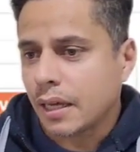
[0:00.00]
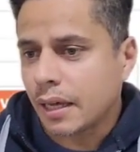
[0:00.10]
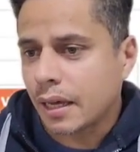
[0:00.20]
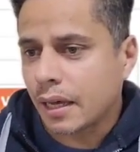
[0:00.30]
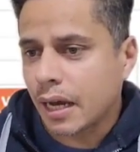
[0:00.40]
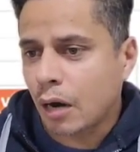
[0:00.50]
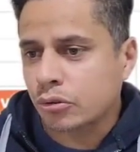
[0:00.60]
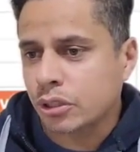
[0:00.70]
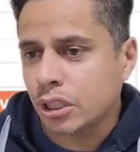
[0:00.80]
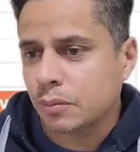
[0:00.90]
É,
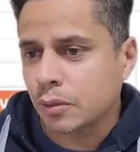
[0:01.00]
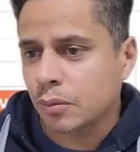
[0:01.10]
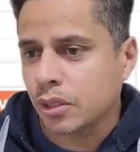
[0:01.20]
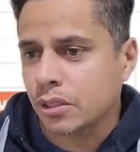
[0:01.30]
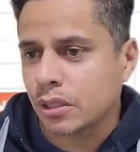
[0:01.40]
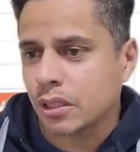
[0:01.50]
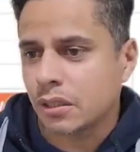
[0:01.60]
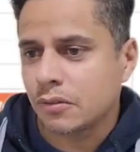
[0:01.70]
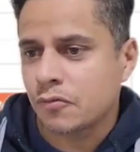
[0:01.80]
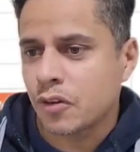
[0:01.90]
Altíssimo do
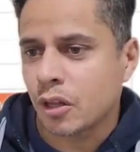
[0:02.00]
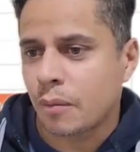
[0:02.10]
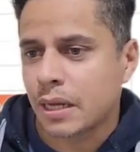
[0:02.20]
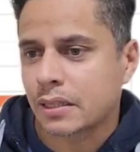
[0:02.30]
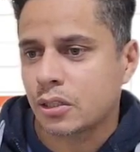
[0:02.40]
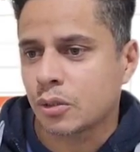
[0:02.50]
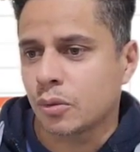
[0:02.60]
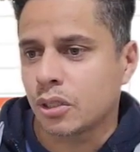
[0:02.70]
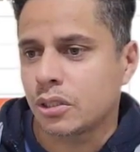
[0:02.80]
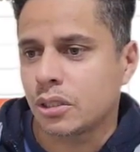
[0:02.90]
Buriti, Filó Matriz do
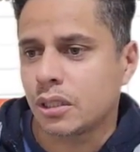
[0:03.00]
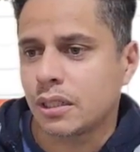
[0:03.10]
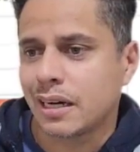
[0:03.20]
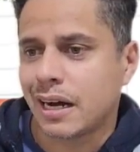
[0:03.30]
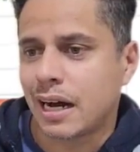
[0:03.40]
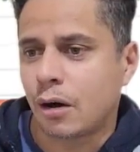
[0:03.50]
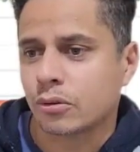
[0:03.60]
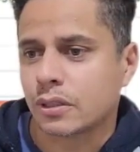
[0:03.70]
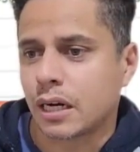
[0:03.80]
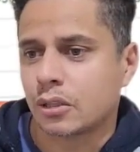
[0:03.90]
Buriti,
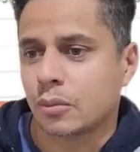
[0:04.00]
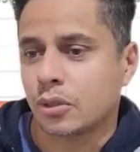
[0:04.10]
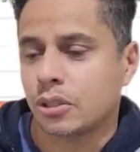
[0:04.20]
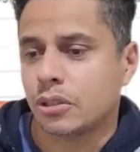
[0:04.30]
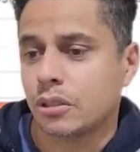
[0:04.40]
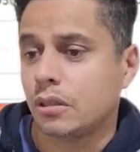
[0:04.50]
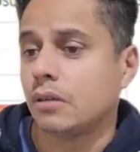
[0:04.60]
Altar do Buriti.